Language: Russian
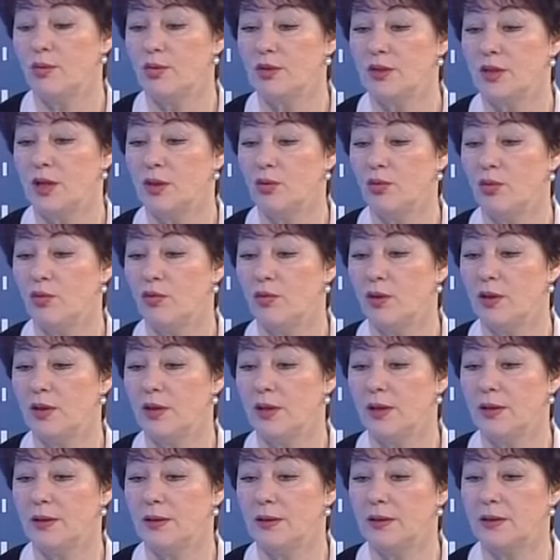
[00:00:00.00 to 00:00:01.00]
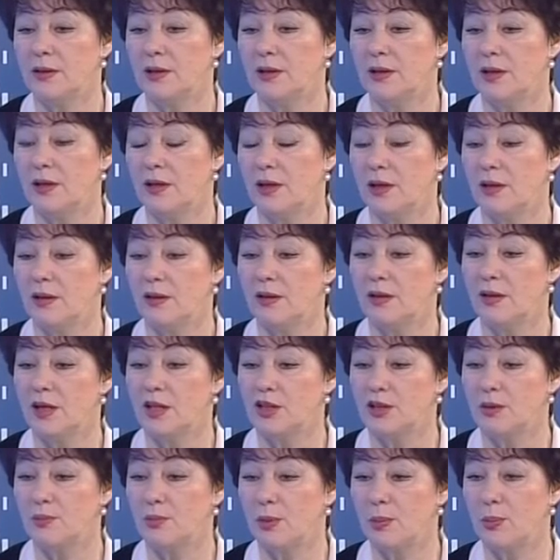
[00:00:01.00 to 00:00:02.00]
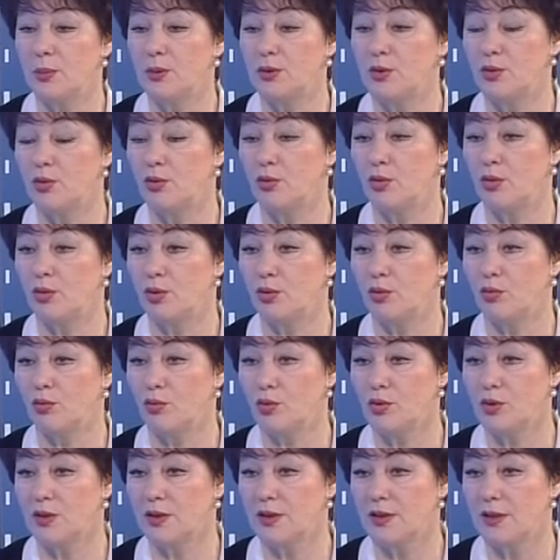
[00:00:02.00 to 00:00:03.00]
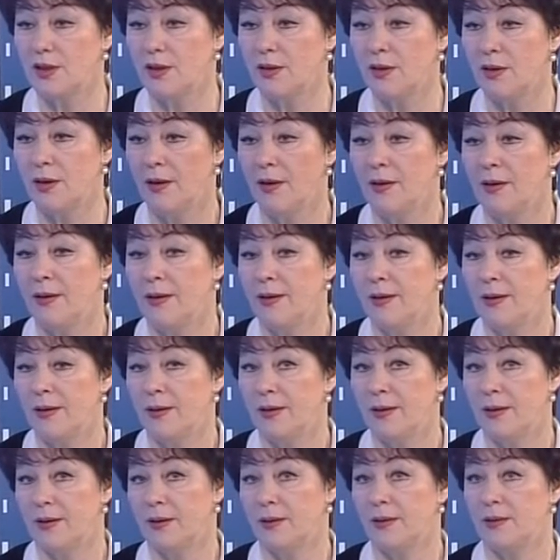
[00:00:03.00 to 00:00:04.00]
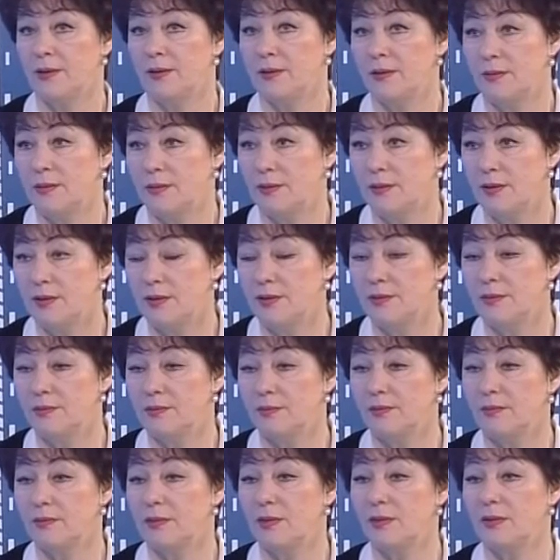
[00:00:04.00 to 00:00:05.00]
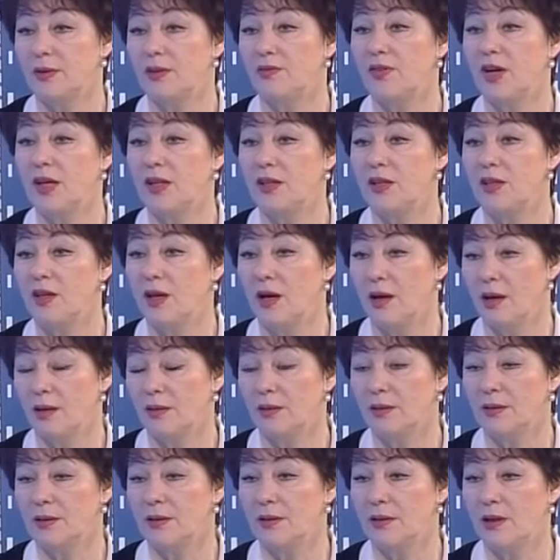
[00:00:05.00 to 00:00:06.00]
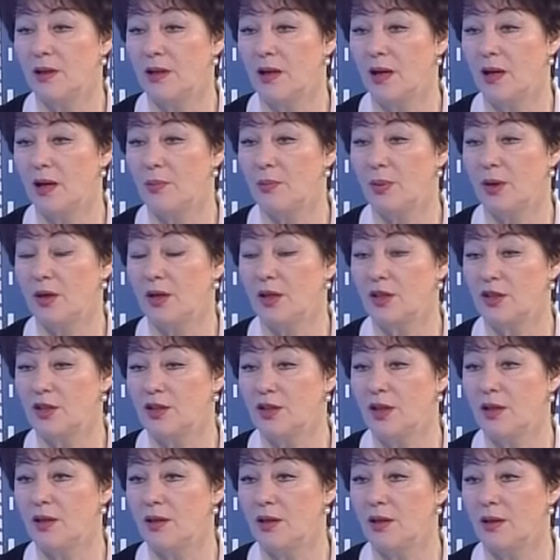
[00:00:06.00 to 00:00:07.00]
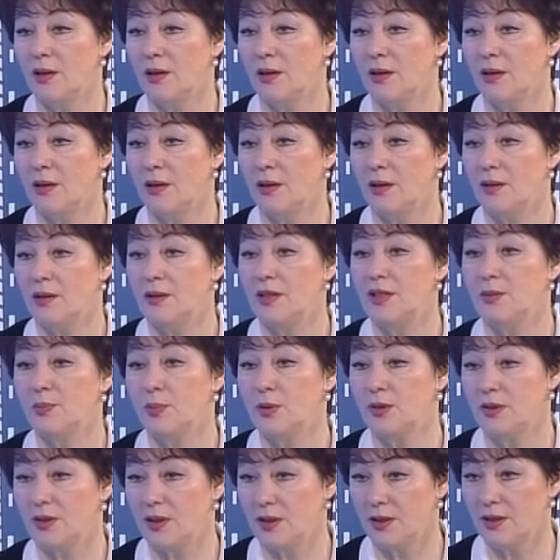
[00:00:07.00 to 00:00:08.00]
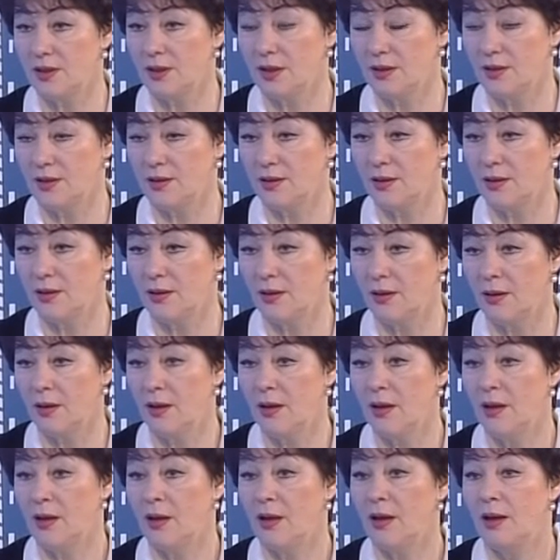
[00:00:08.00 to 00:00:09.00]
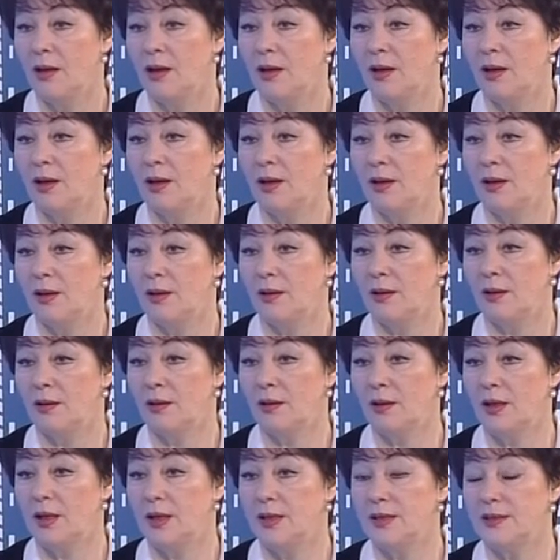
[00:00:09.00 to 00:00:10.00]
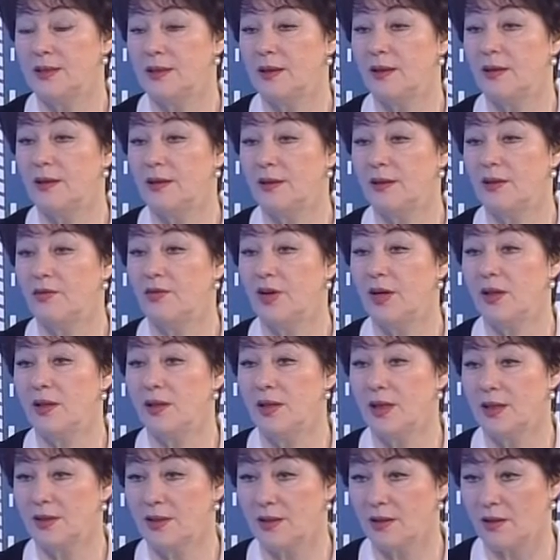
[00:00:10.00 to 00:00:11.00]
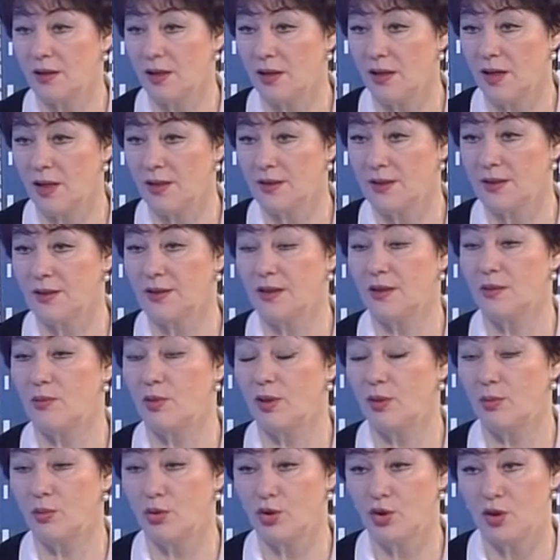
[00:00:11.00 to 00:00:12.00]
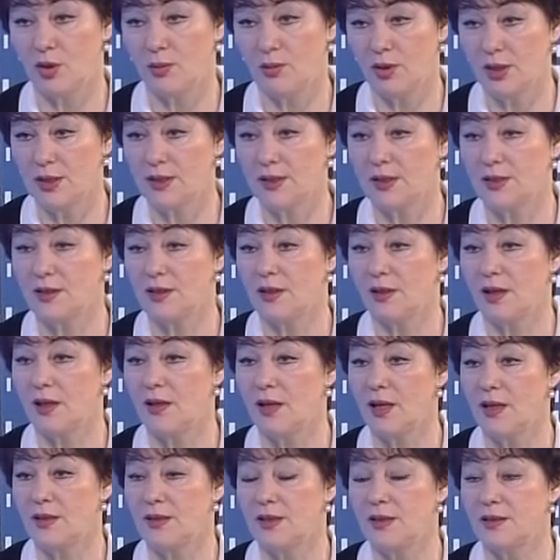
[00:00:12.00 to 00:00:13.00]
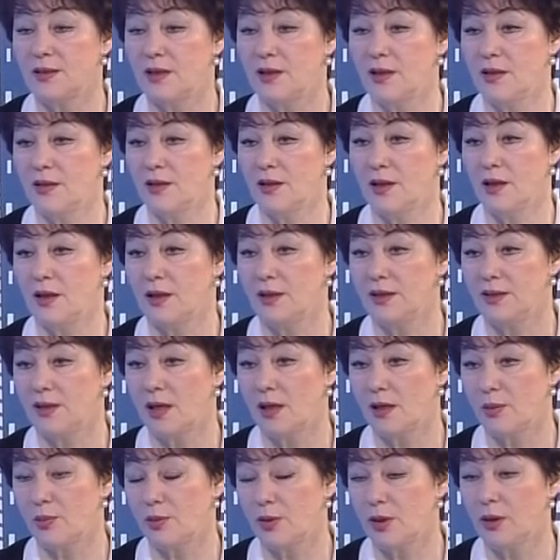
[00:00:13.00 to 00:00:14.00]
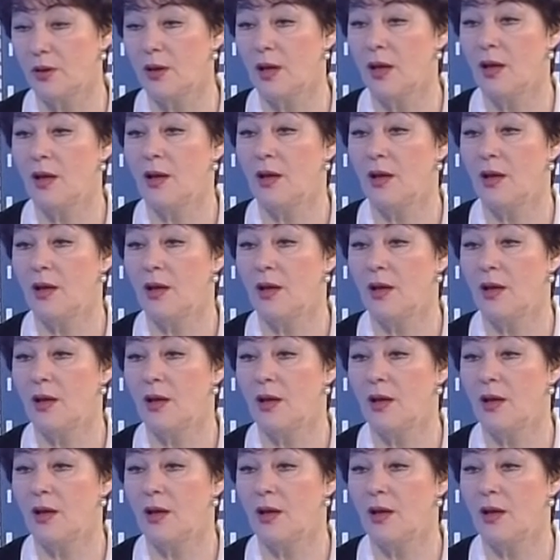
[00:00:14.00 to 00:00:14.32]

Установлены для граждан претензионного возраста а, два дня для прохождения диспансеризации. А, на эти два дня сохраняется за ним рабочее место, сохраняется средний заработок.